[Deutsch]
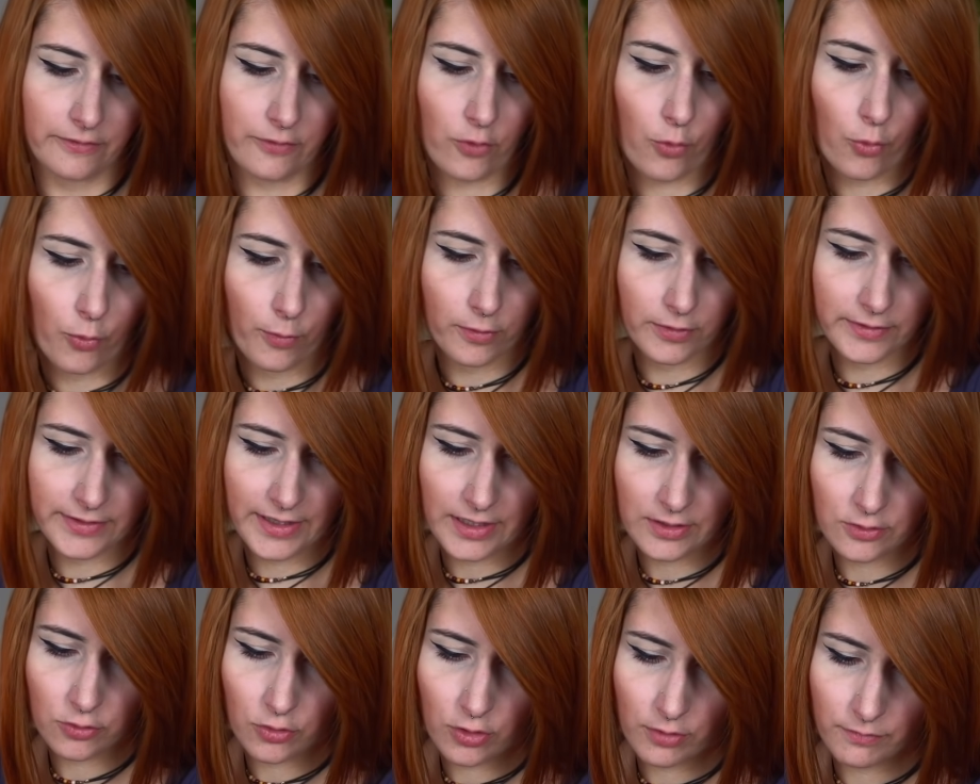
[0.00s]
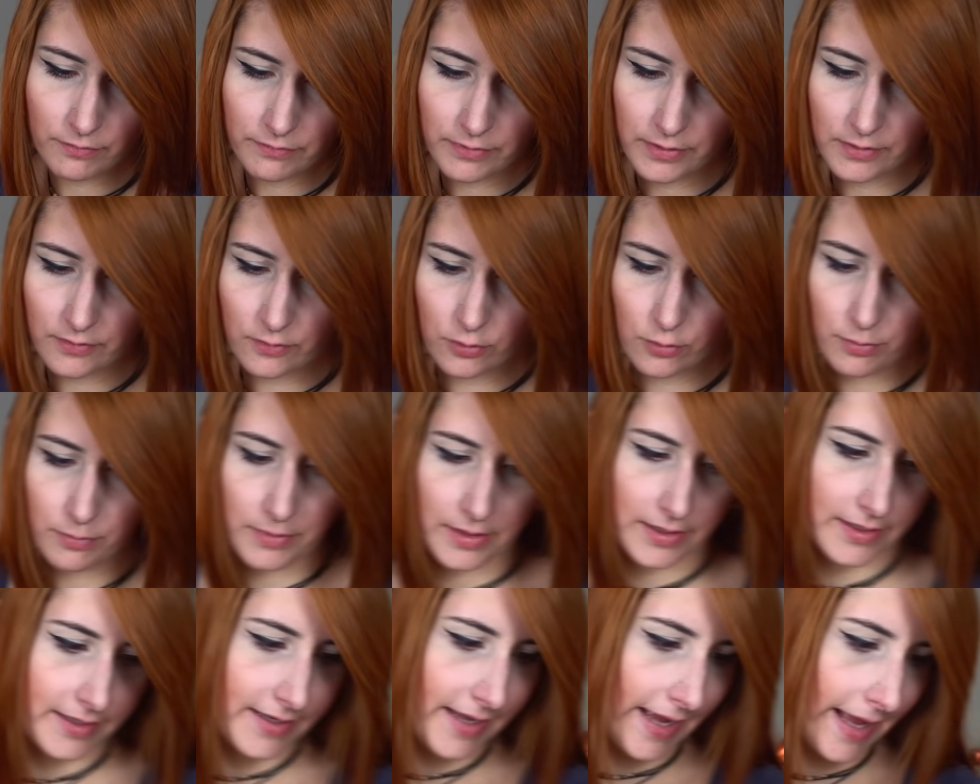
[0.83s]
So, und dann kommen wir zum
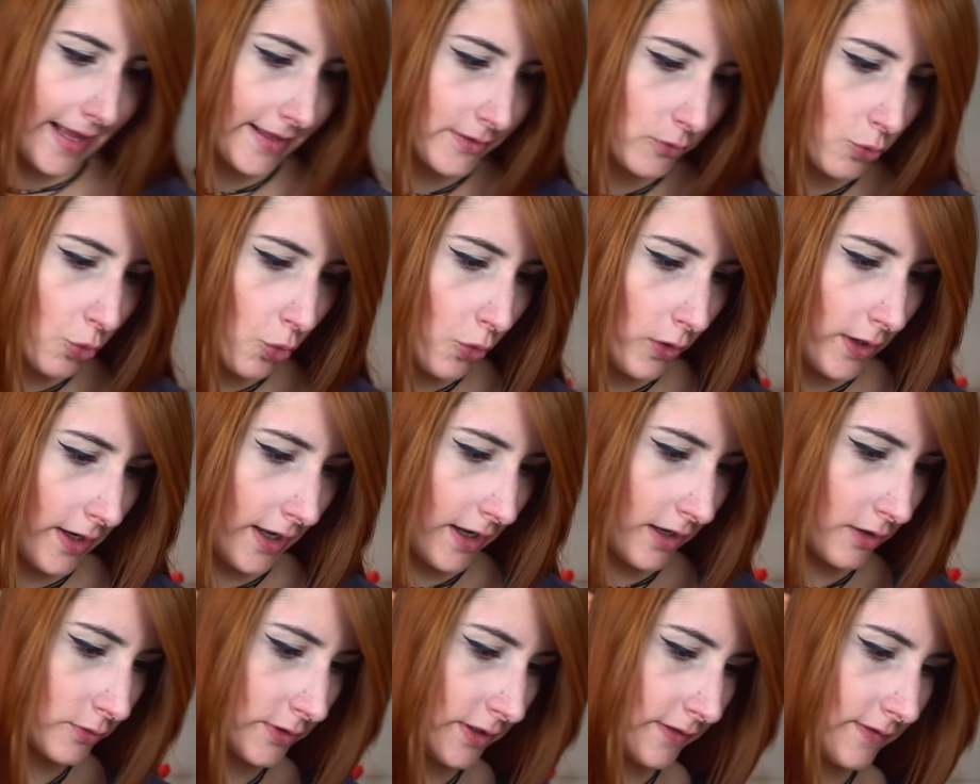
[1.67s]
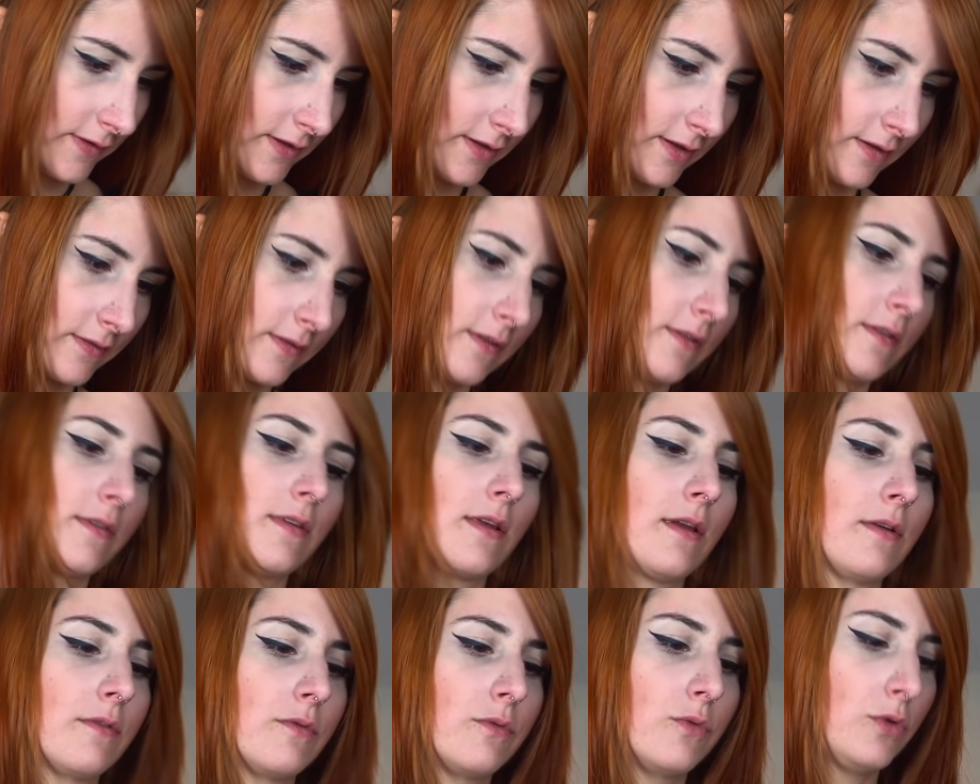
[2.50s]
äh, Granola. Und ihr seht, das
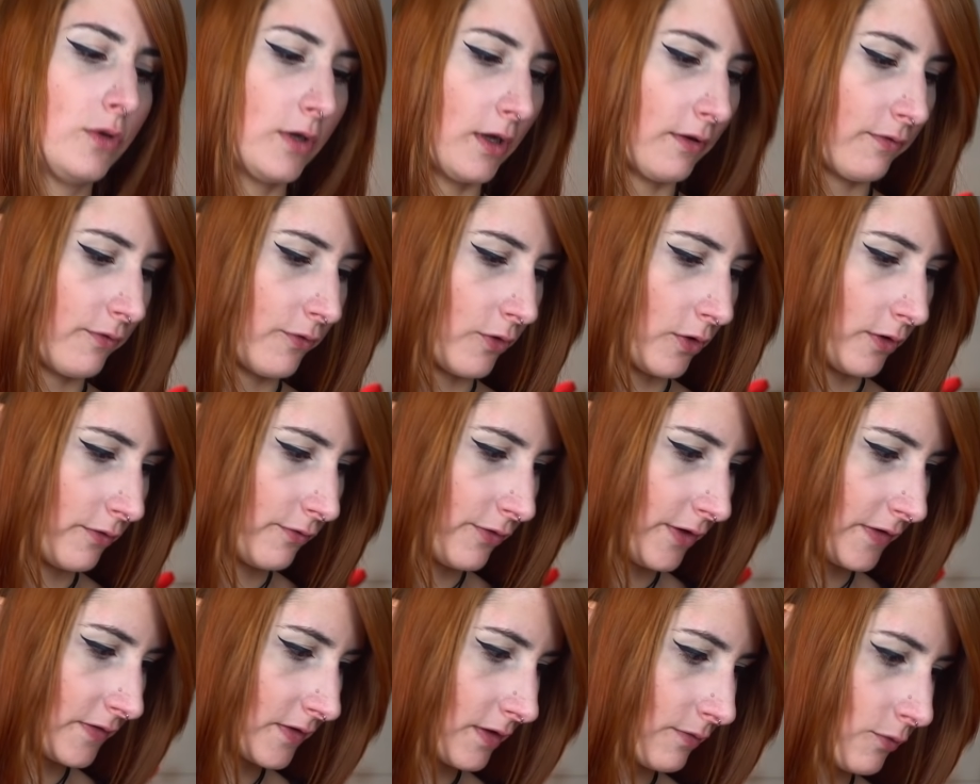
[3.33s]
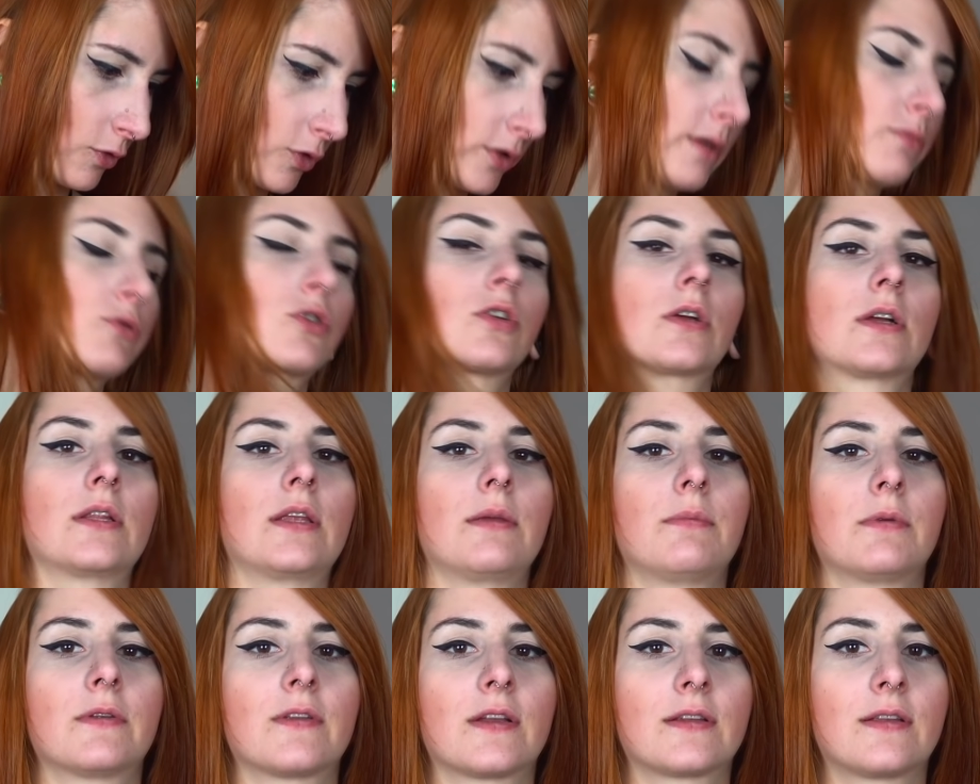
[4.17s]
ist wundervoll fest geworden. Ich habe schon
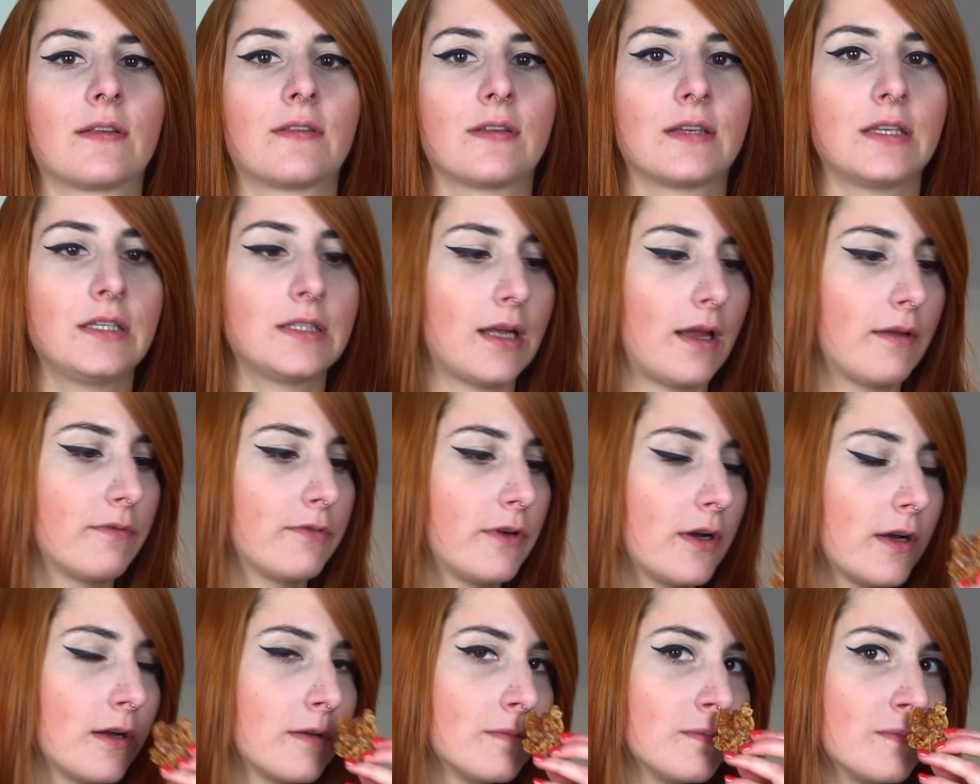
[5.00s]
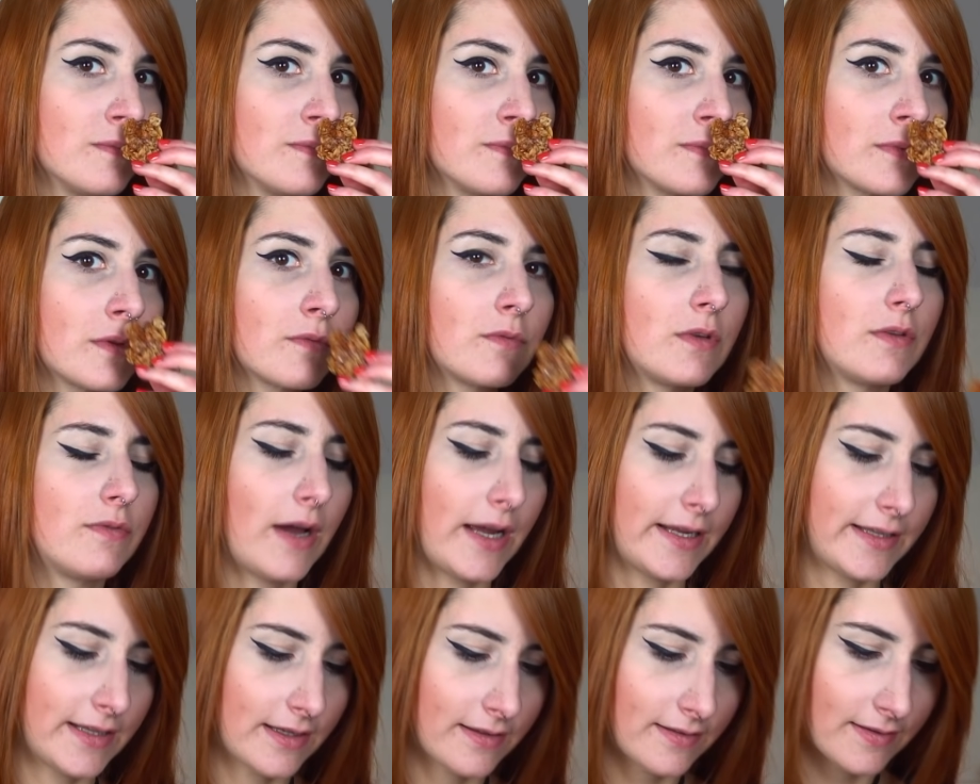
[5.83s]
gerade eben gesagt, das riecht einfach wie
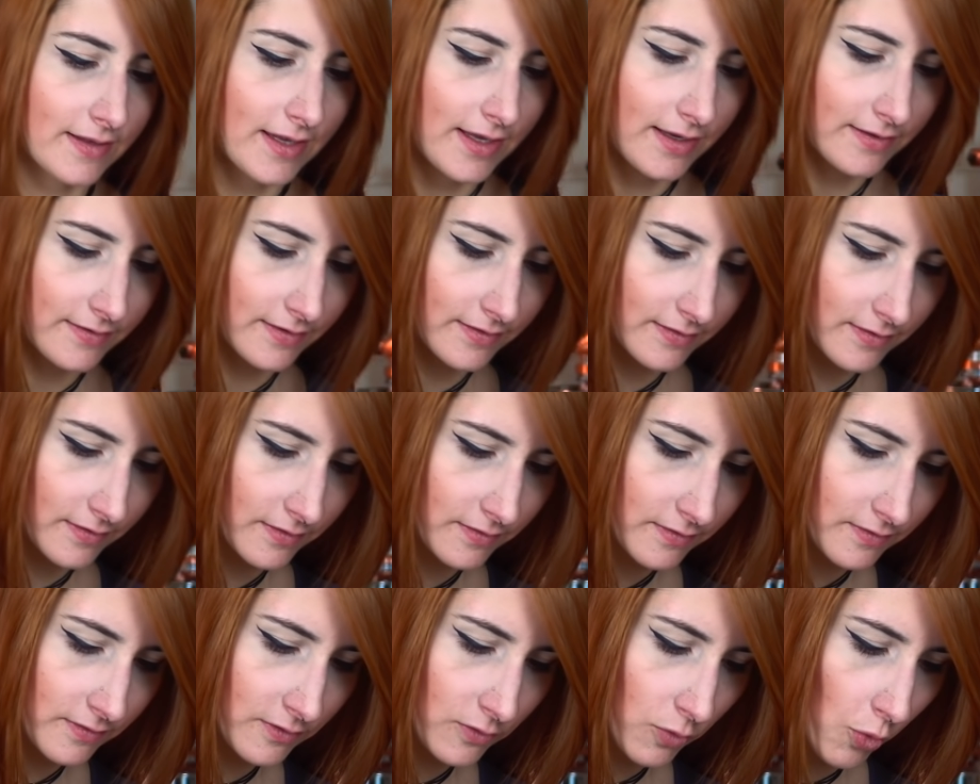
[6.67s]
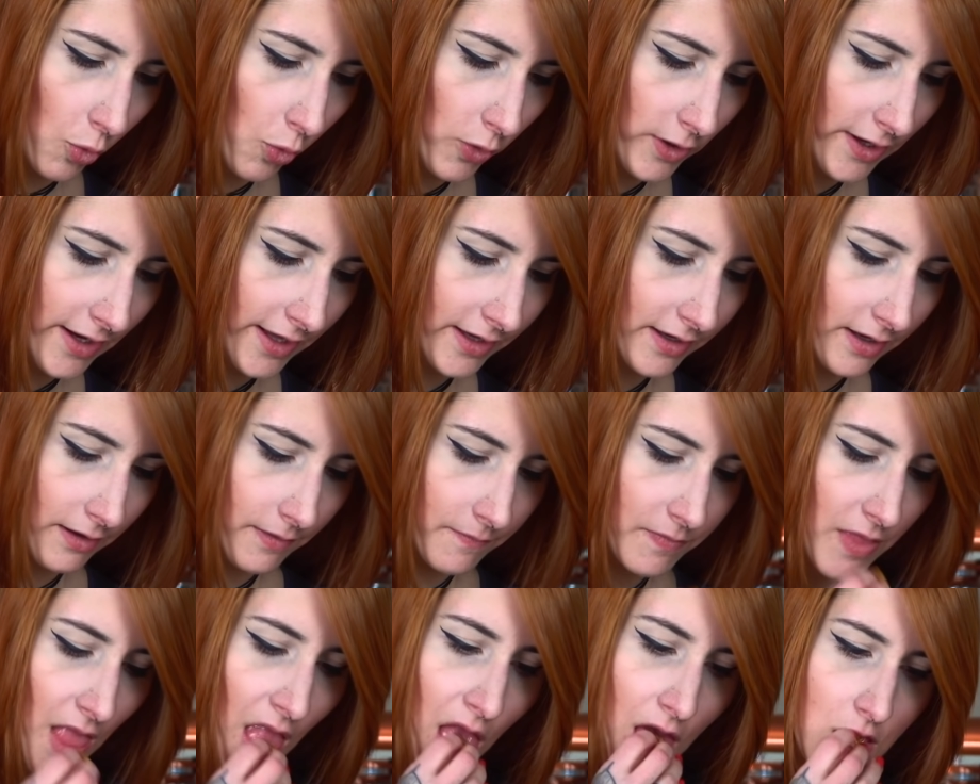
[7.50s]
Weihnachtskeks. Es ist so
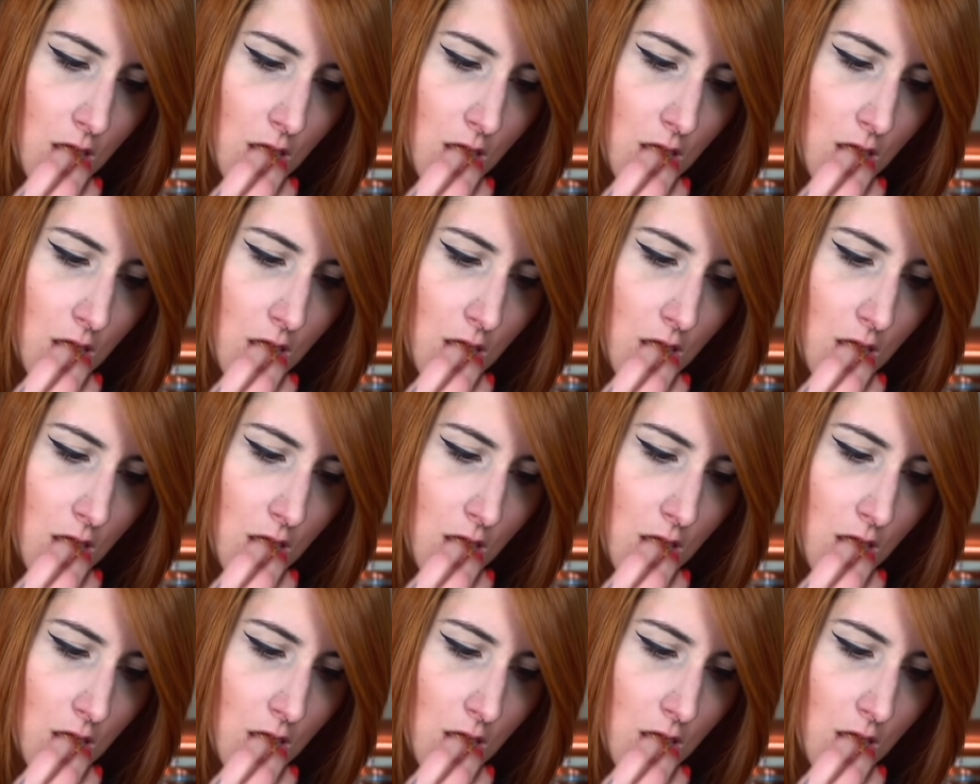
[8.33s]
lecker.